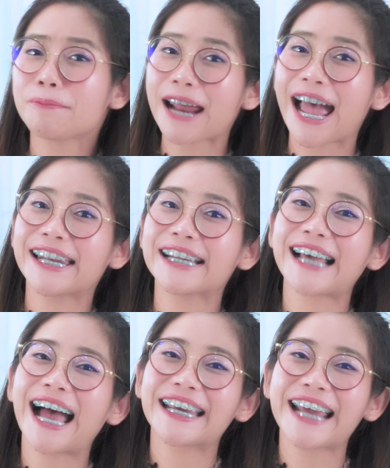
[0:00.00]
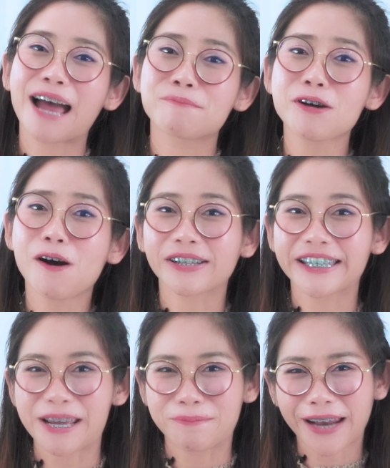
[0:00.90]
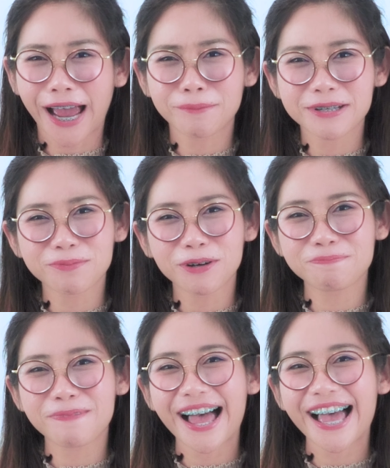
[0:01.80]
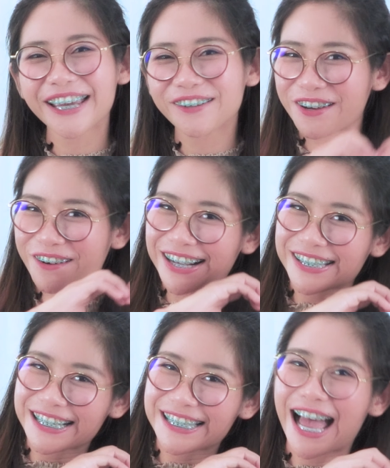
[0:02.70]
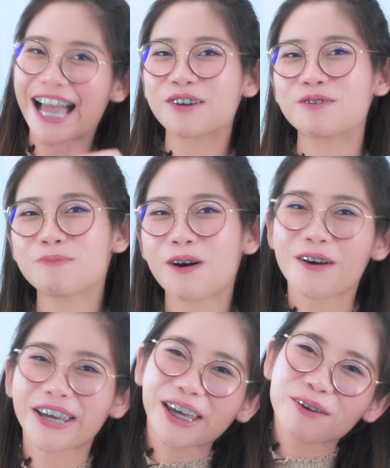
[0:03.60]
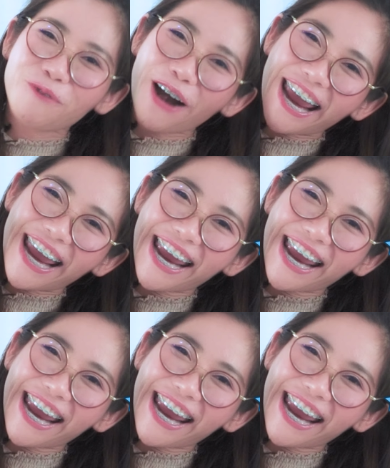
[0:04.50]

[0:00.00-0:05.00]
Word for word: และปัญหาเด็กไทยอ่านไม่ออกเขียนไม่ได้มันจะหมดไปด้วยรักจากใจคูโบอิงเบร